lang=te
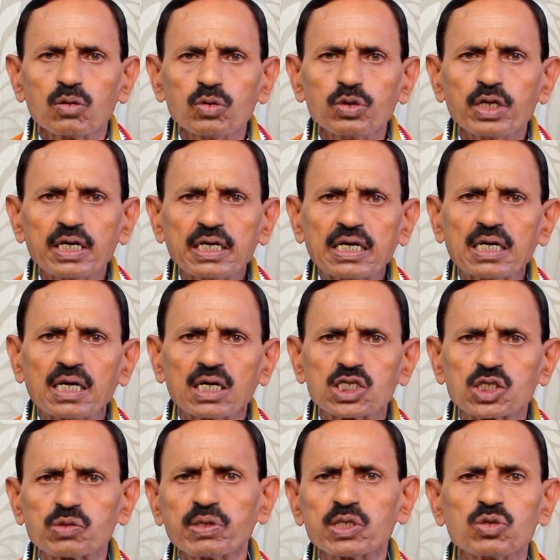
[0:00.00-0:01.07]
కొందరికి
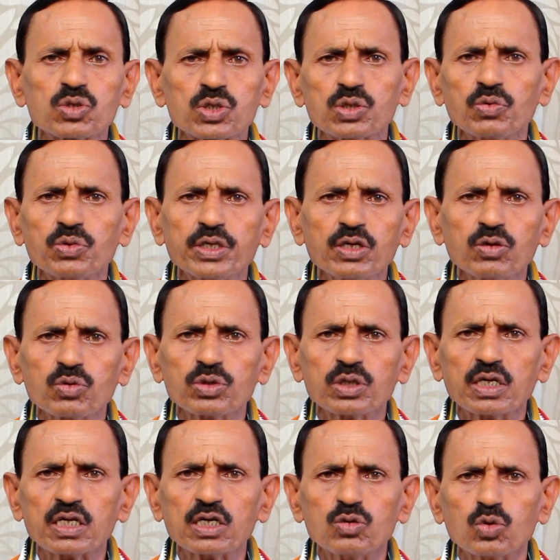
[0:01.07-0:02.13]
హ్రస్వ దృష్టి ఉంటే
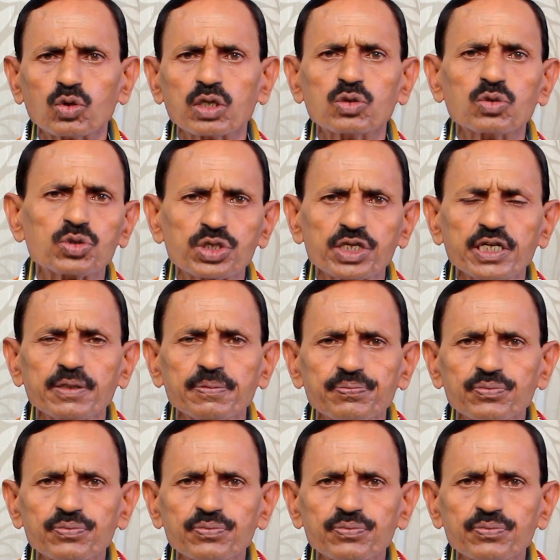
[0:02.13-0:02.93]
కొందరికి దూరదృష్టి